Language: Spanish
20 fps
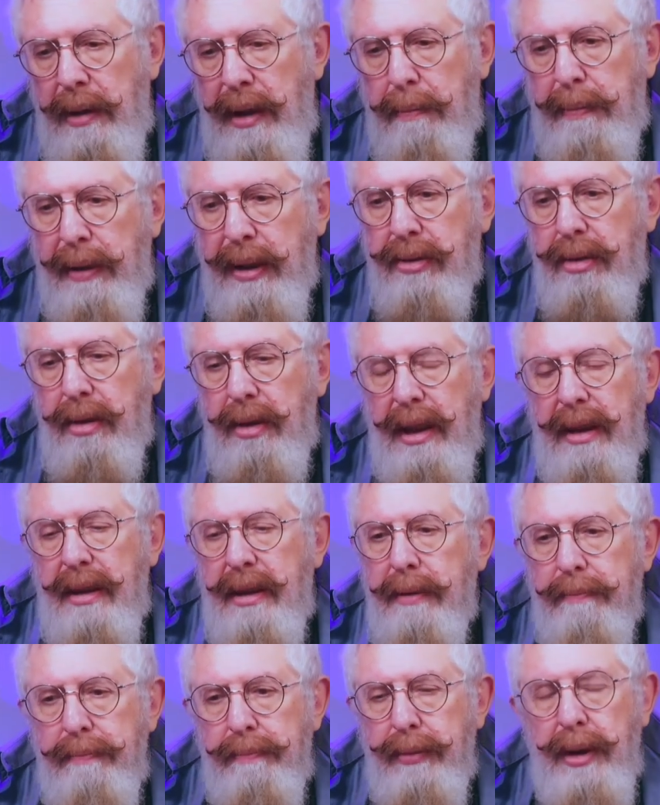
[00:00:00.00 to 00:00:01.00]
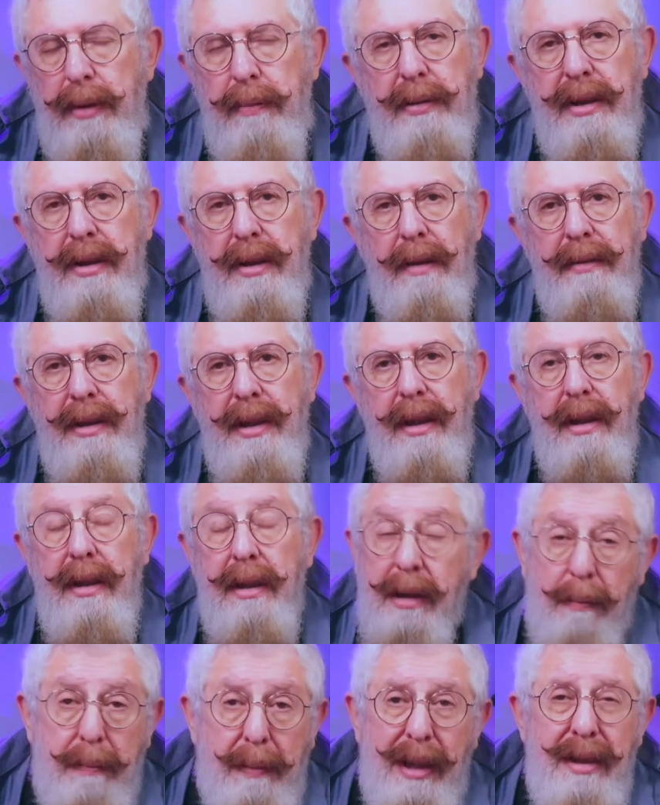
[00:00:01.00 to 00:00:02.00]
personas, simplemente que
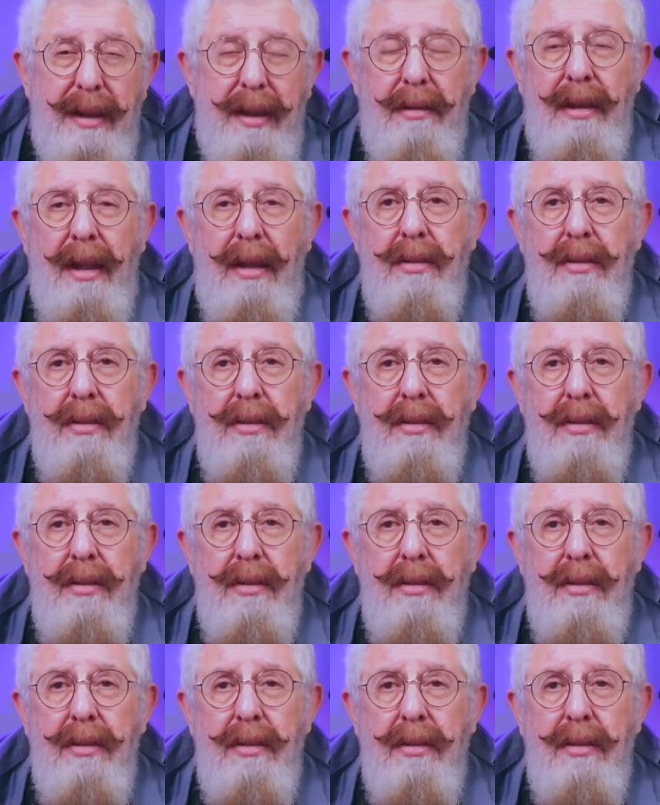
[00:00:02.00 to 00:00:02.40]
desaparecieron a los